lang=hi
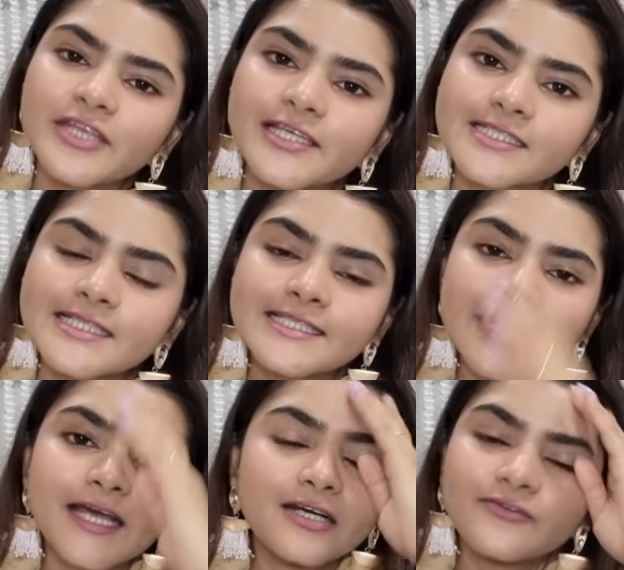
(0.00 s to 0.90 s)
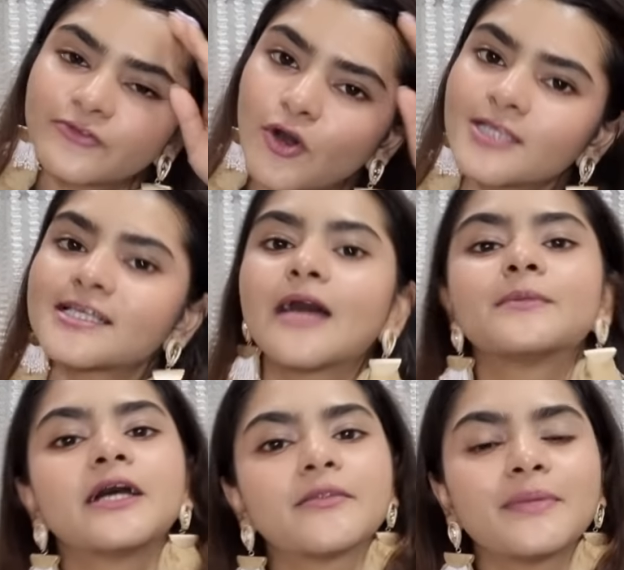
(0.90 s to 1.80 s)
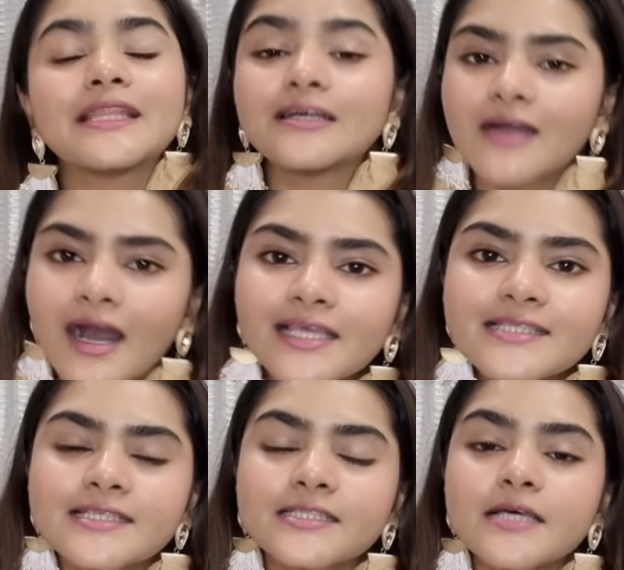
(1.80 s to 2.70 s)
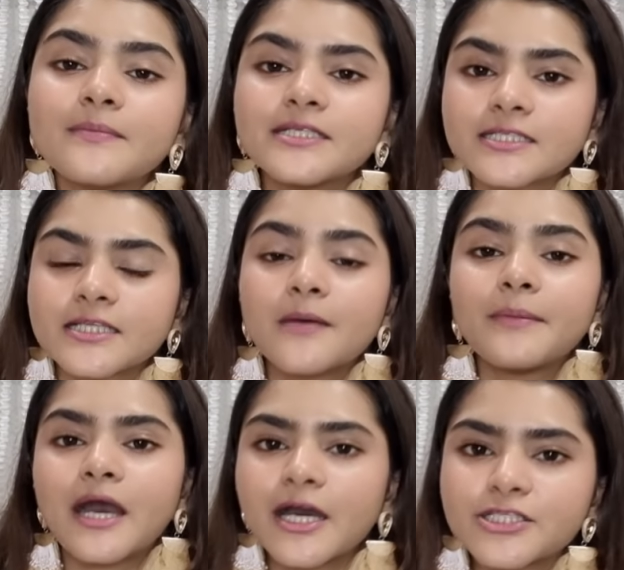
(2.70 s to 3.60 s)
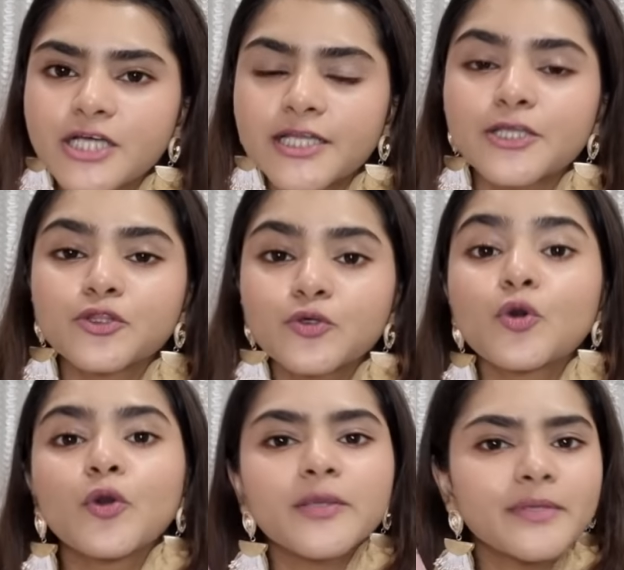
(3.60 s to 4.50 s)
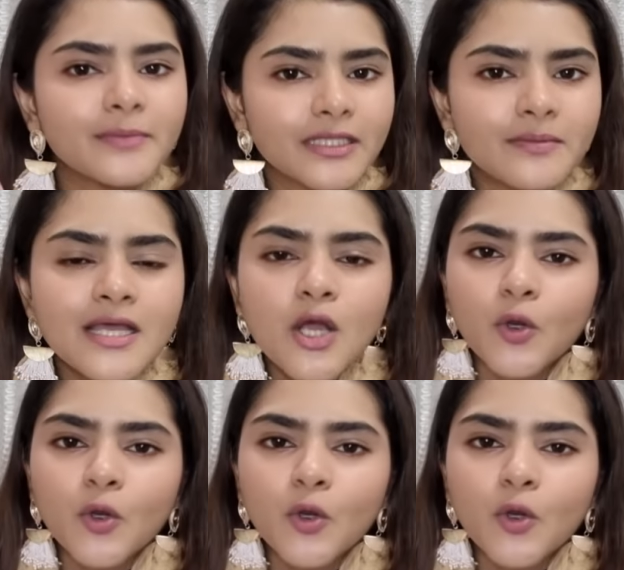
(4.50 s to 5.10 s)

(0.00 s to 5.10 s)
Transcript: फ्रेग्रेंस है ऑफकोर्स आप घर पे लगा ही सकते हैं बट अगर आप बाहर जा रहे हैं तो कोई भी मतलब